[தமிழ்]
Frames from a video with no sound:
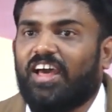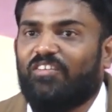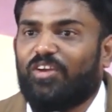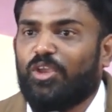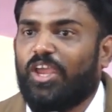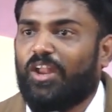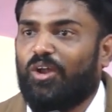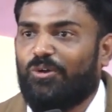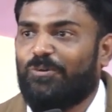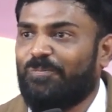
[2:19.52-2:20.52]
தான் அவன்
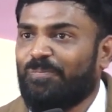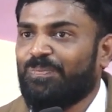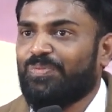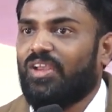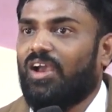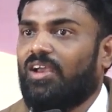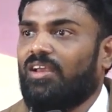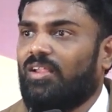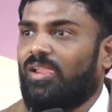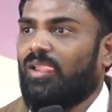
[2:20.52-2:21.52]
எண்ணம் ஆ
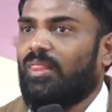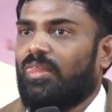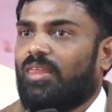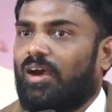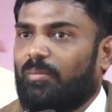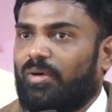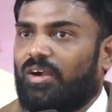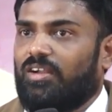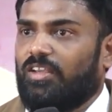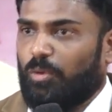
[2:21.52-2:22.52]

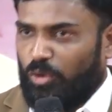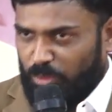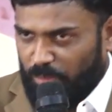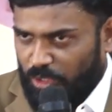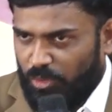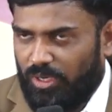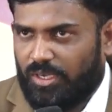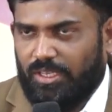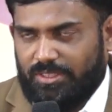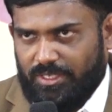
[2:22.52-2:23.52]
ஆமாம் இப்போ கொஞ்சம் மெதுவா
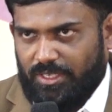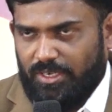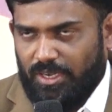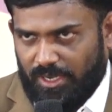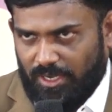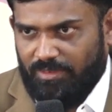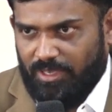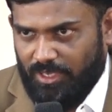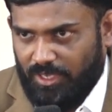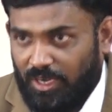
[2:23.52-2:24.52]
கத்தர்
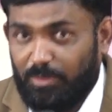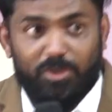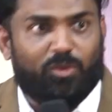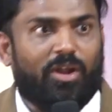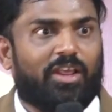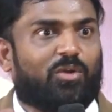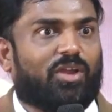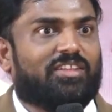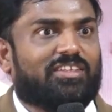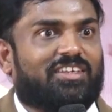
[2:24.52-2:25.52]
நல்லவர் அப்படின்னு
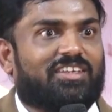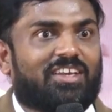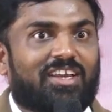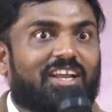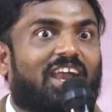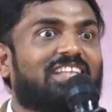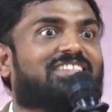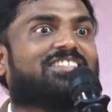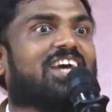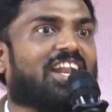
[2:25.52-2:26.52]
குறையக்கூடாது
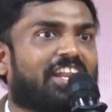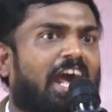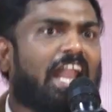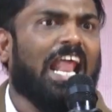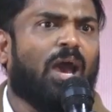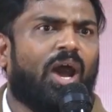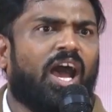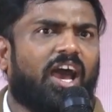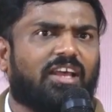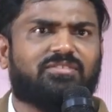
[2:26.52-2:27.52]
கத்தர்
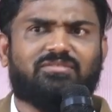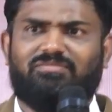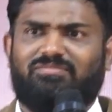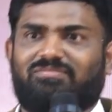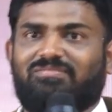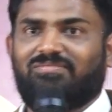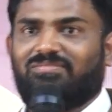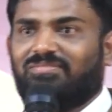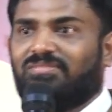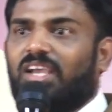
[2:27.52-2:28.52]
நல்லவர்
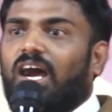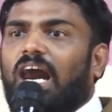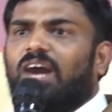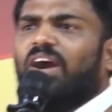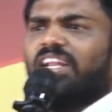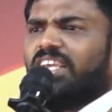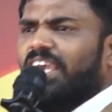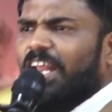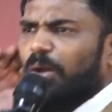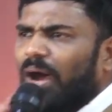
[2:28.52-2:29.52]
அவர்
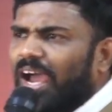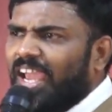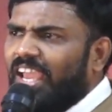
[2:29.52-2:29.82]
கிருபை